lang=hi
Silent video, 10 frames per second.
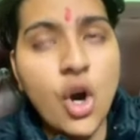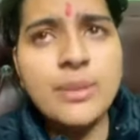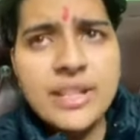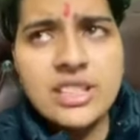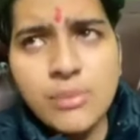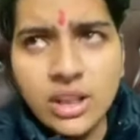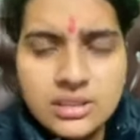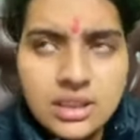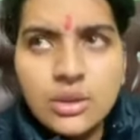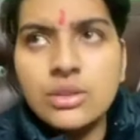और भी ऐसे
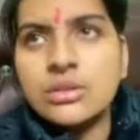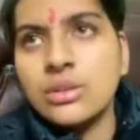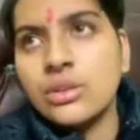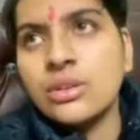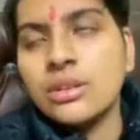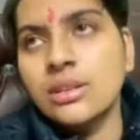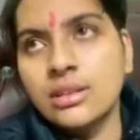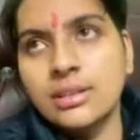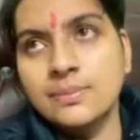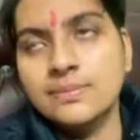बहुत से लोग जो आ,
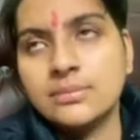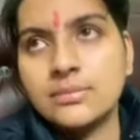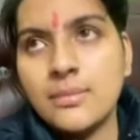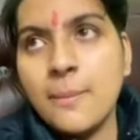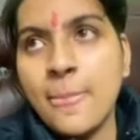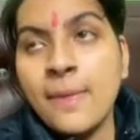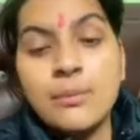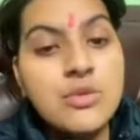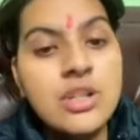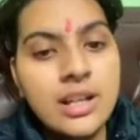
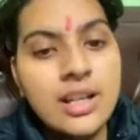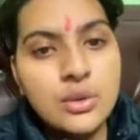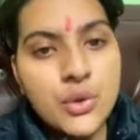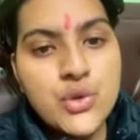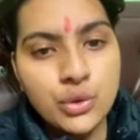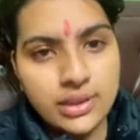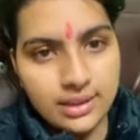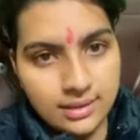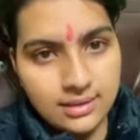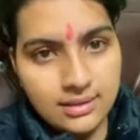मुझे देखकर खुश होते
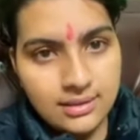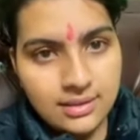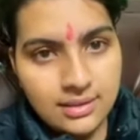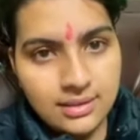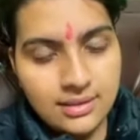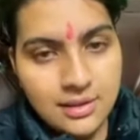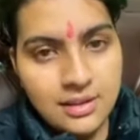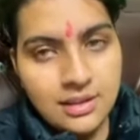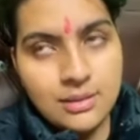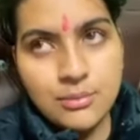हैं
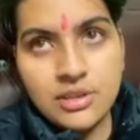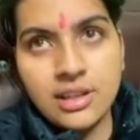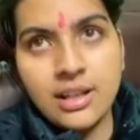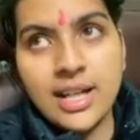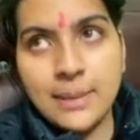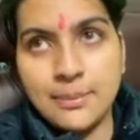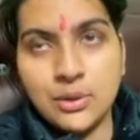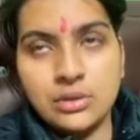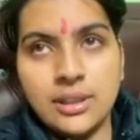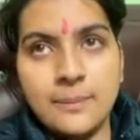मुझे देखकर हैप्पी
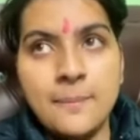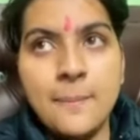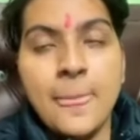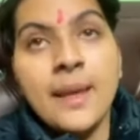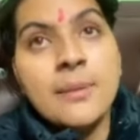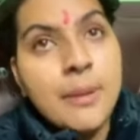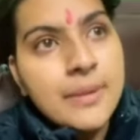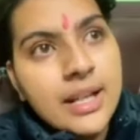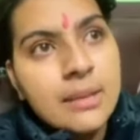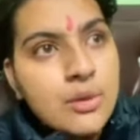होते हैं
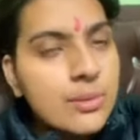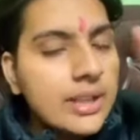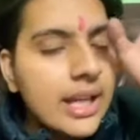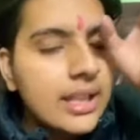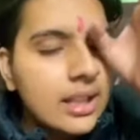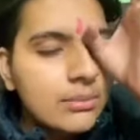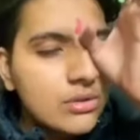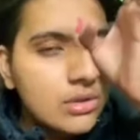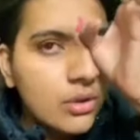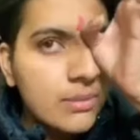मम्मी ने कल मुझे बताया कि कल
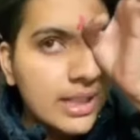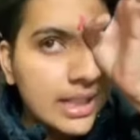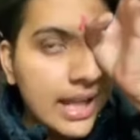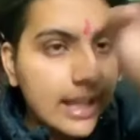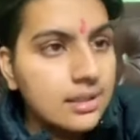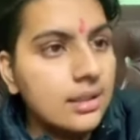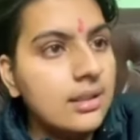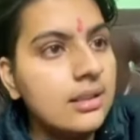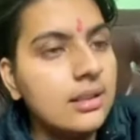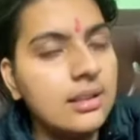मुझसे कोई मिलने आया था
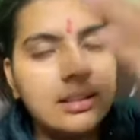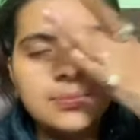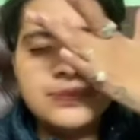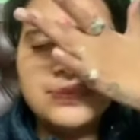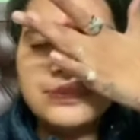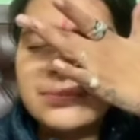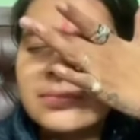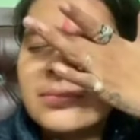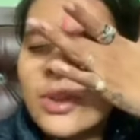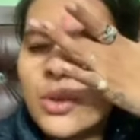
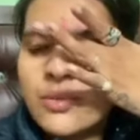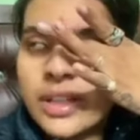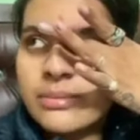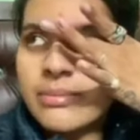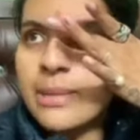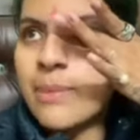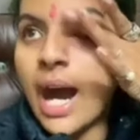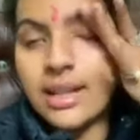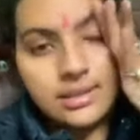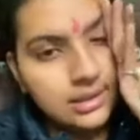आ, उस वक्त मैं
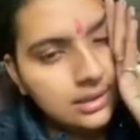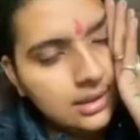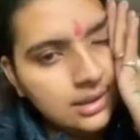बाहर थी